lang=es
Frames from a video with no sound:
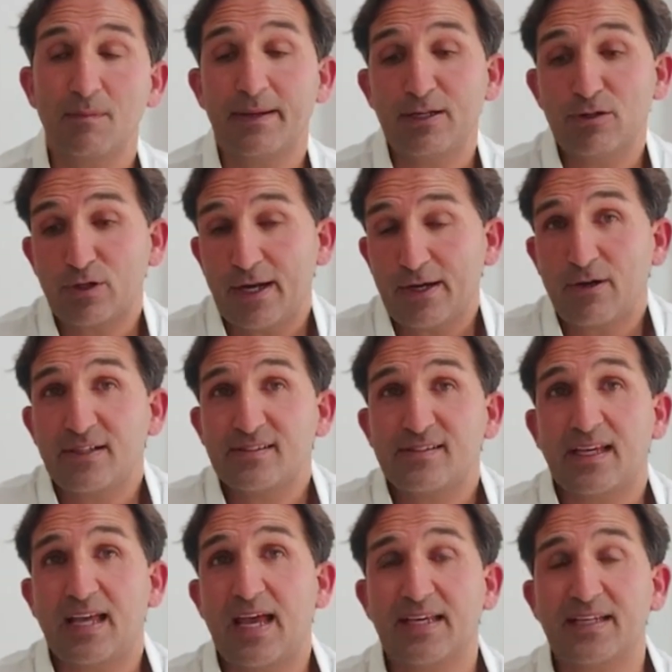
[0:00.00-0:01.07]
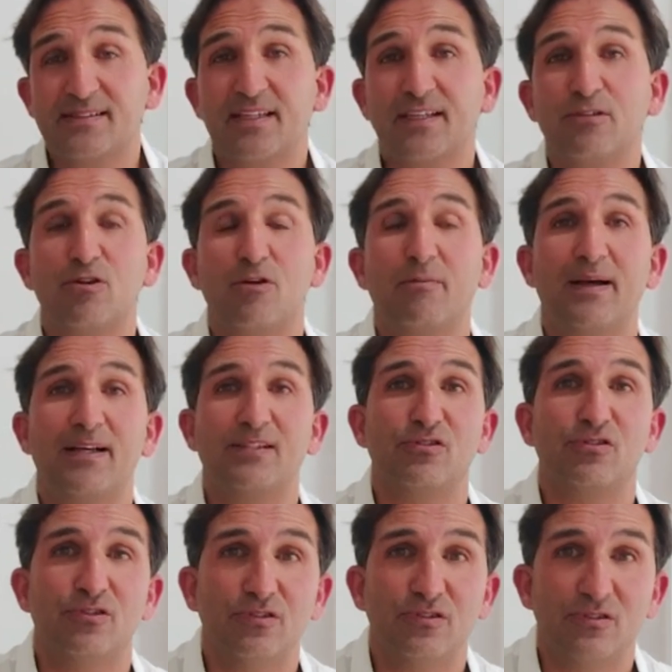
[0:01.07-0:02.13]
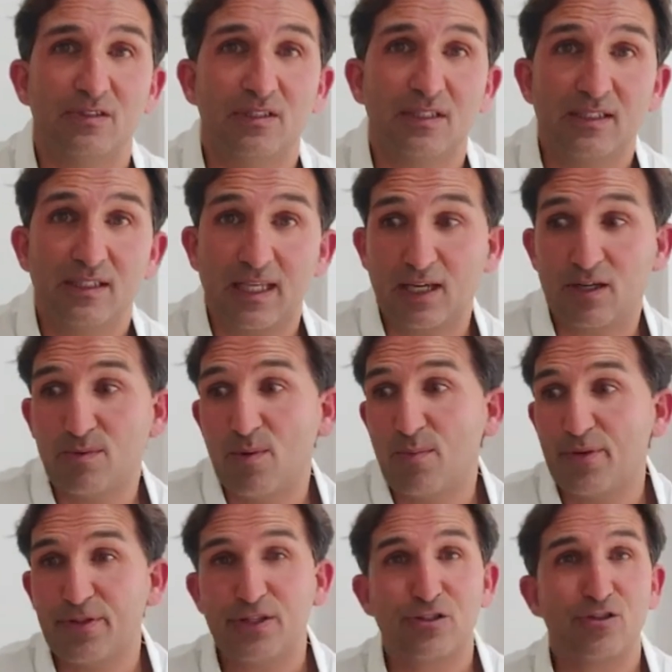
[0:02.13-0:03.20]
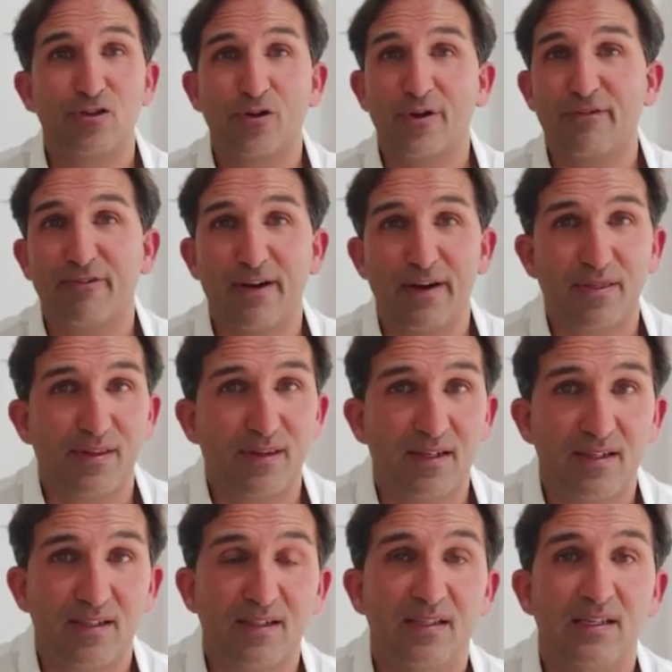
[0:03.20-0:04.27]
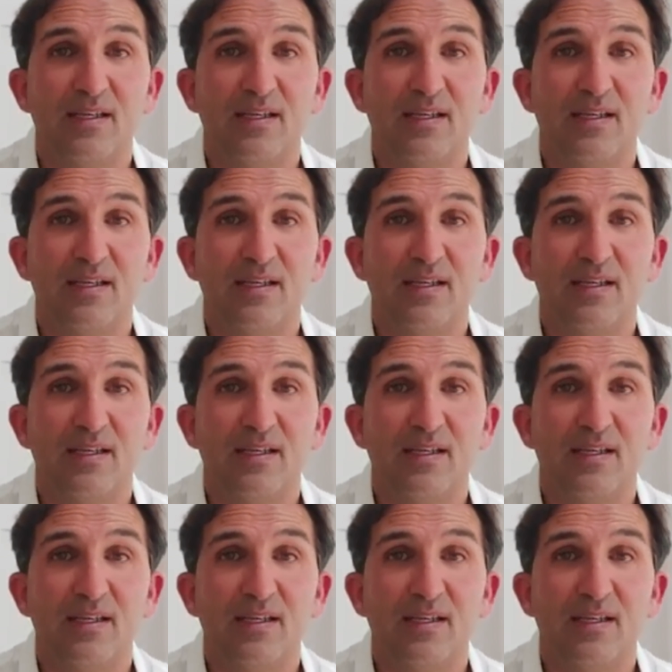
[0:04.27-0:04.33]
Pero claro, hay, hay que seguir unos pasos, ¿no? que como hemos dicho no es fácil.